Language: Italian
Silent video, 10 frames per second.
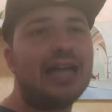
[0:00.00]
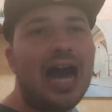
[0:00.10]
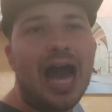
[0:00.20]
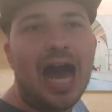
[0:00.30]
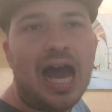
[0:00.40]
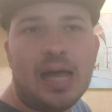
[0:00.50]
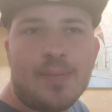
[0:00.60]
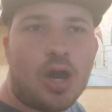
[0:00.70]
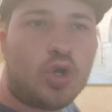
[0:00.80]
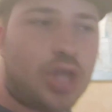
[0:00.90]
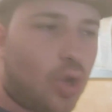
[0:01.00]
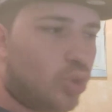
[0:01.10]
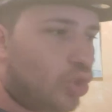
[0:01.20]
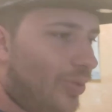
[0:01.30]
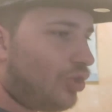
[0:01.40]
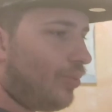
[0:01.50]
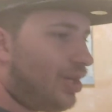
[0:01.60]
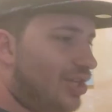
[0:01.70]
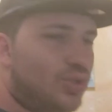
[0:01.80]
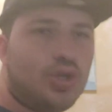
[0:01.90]
da manco da condominio
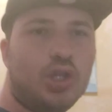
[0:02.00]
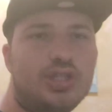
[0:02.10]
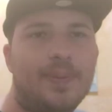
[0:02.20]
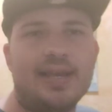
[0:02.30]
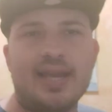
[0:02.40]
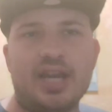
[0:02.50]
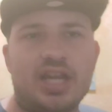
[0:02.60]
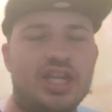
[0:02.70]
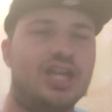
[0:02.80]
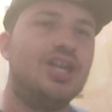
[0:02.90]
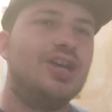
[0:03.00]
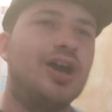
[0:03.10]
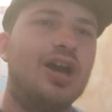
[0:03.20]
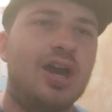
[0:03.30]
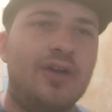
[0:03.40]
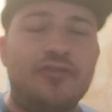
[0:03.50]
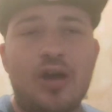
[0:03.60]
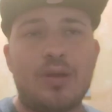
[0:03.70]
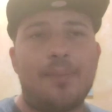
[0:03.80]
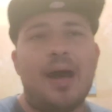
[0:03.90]
perché sul gol di Pellegrini eh, fa
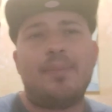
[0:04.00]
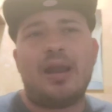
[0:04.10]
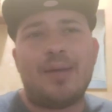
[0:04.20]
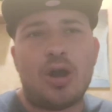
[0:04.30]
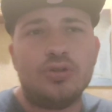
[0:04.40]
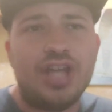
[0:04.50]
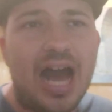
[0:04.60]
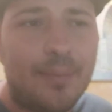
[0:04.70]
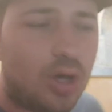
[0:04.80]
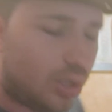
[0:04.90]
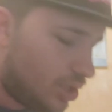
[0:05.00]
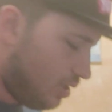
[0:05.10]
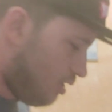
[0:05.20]
una papera ma godiamo.